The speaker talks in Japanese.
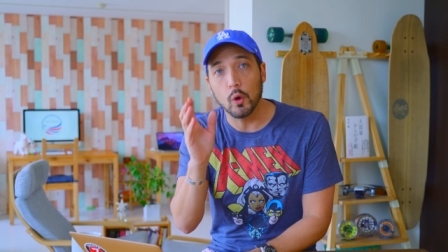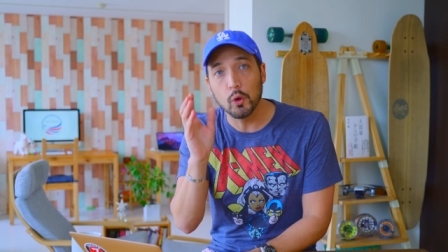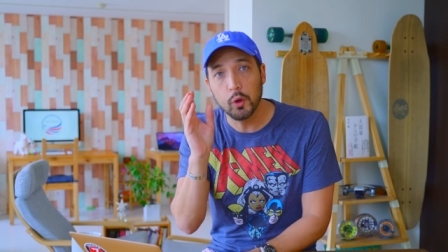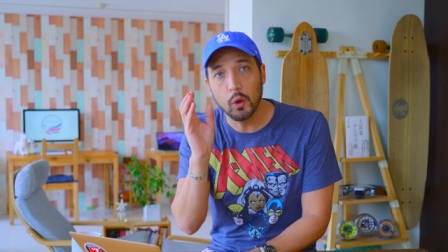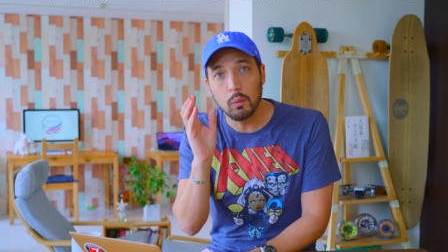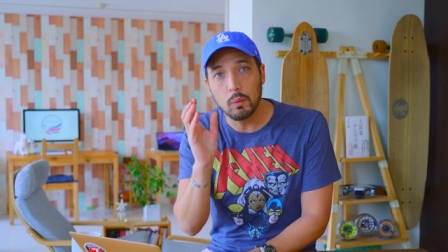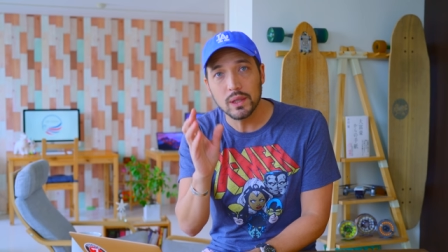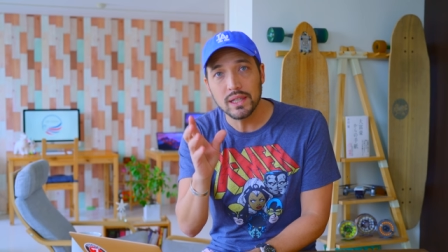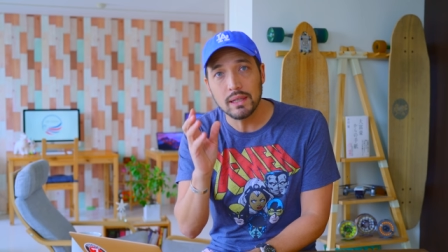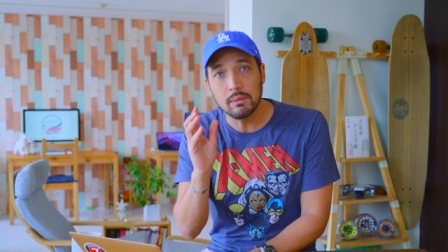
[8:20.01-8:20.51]

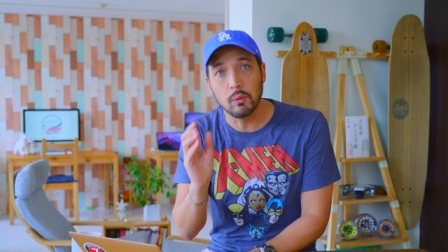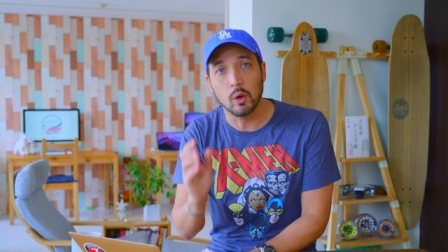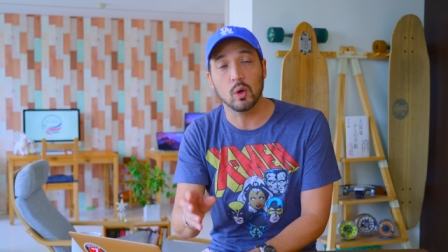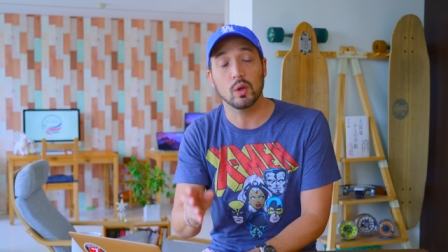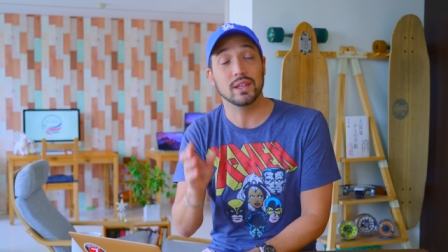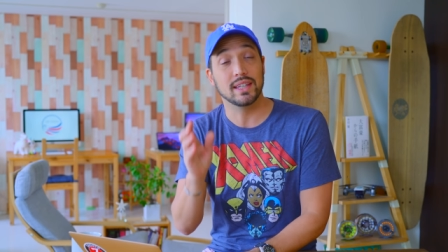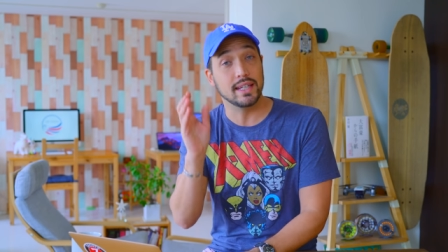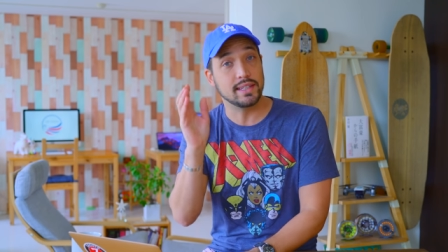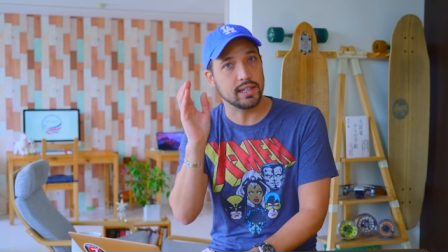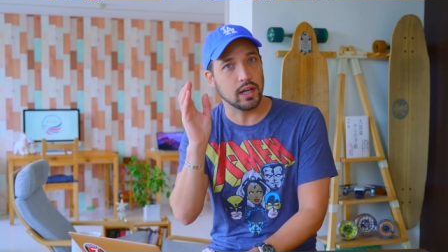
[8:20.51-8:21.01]
供に
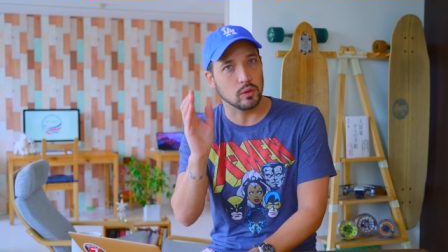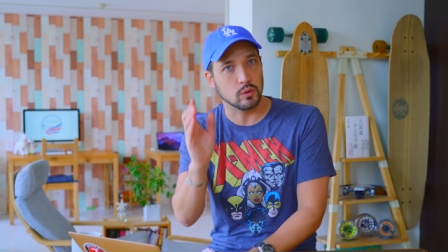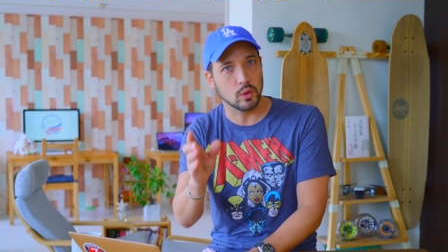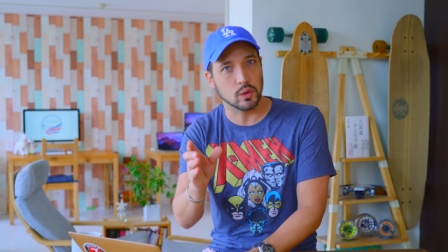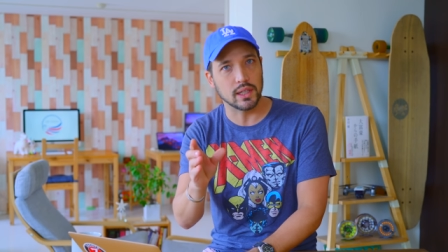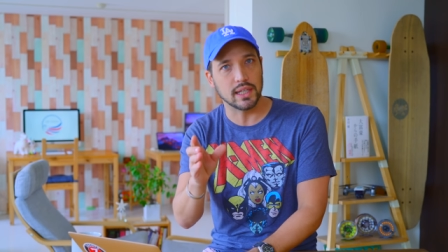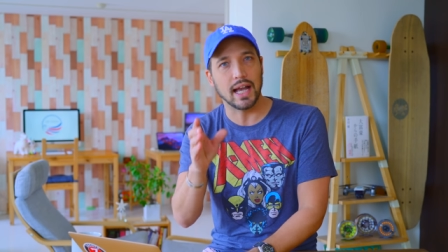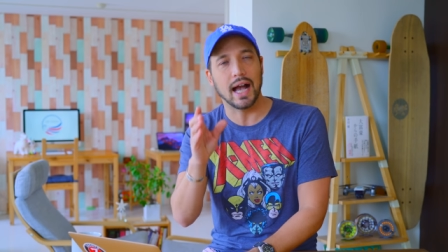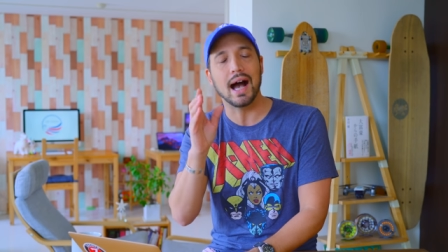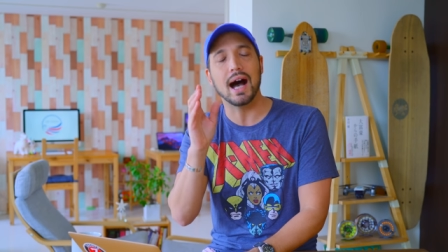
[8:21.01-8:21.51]
も出ちゃう
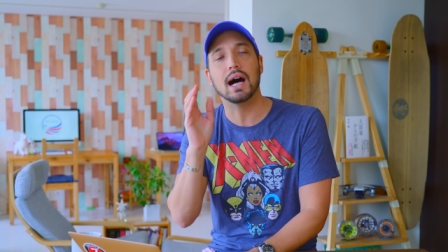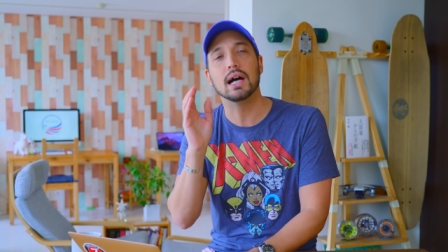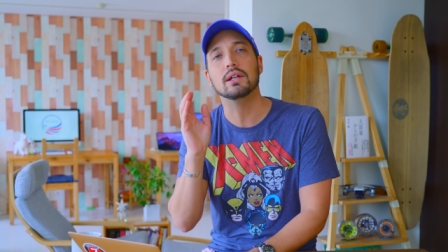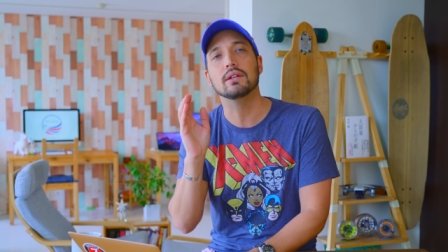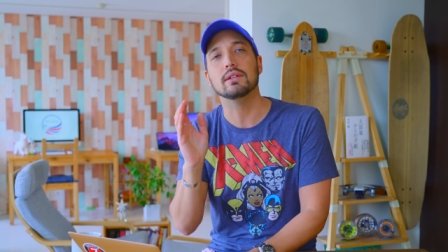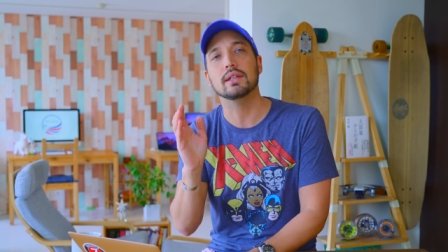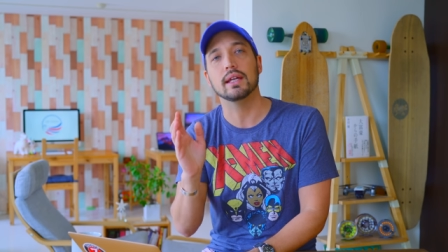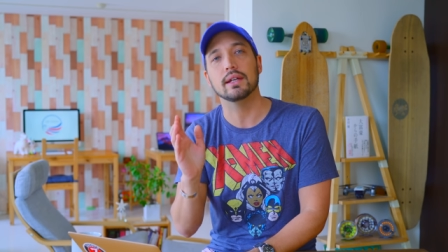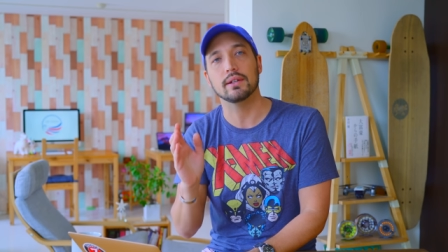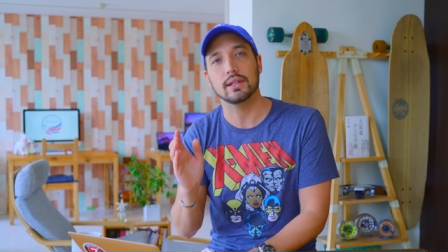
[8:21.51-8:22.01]
時があ
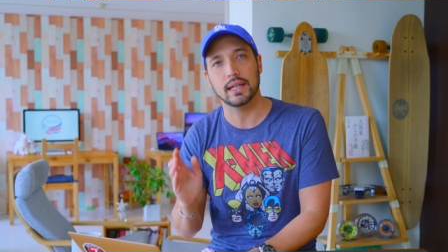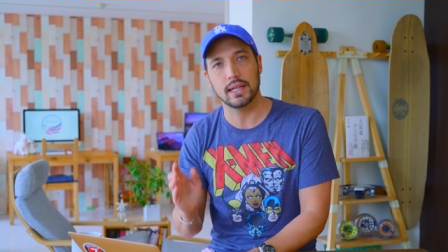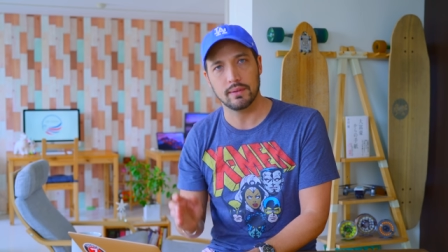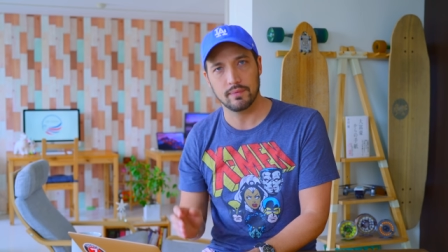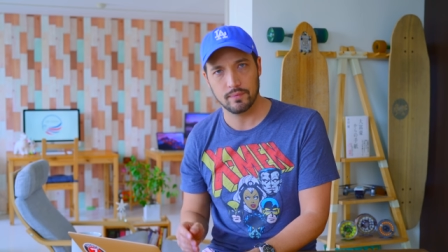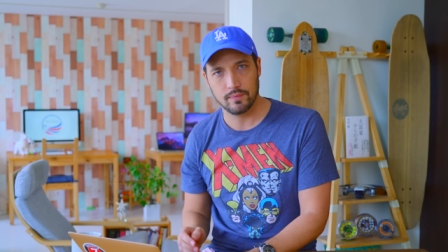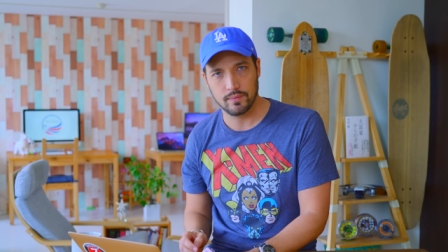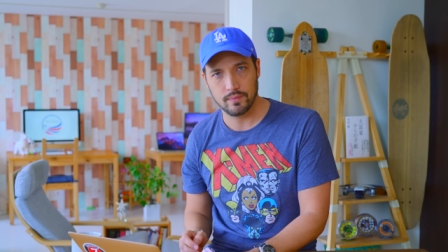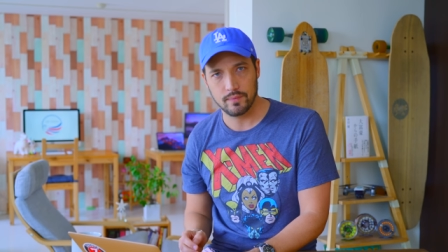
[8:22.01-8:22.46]
るんだよね。